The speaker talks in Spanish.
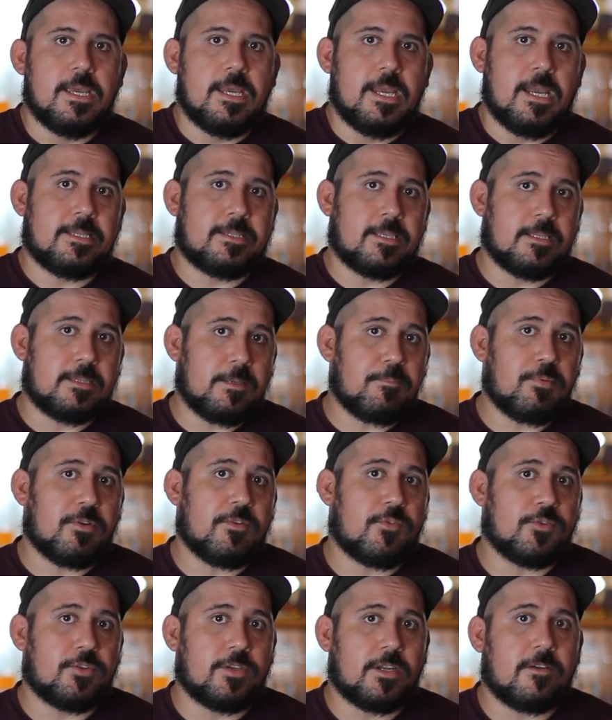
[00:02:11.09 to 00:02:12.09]
Este tipo de
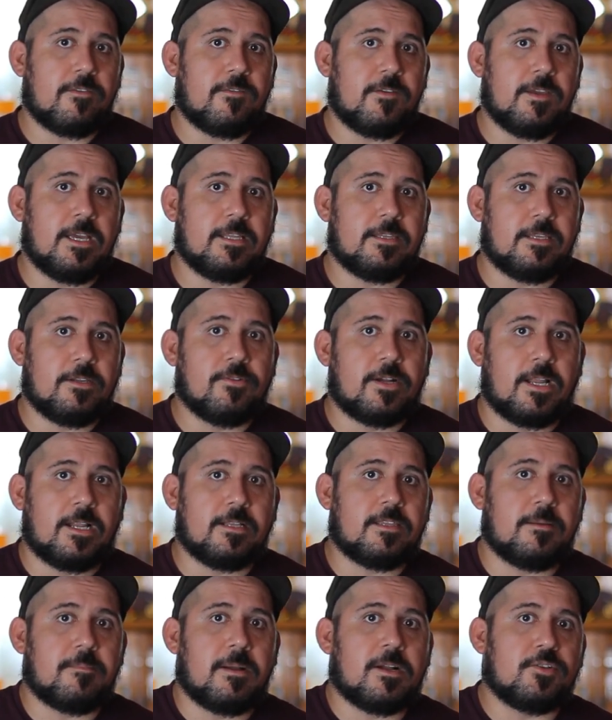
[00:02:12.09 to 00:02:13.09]
fotografía tiene un
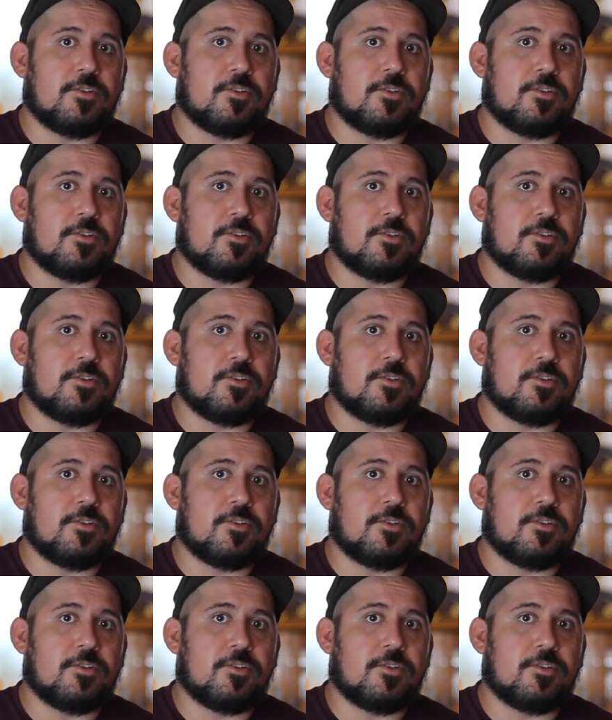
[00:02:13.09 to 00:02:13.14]
carácter más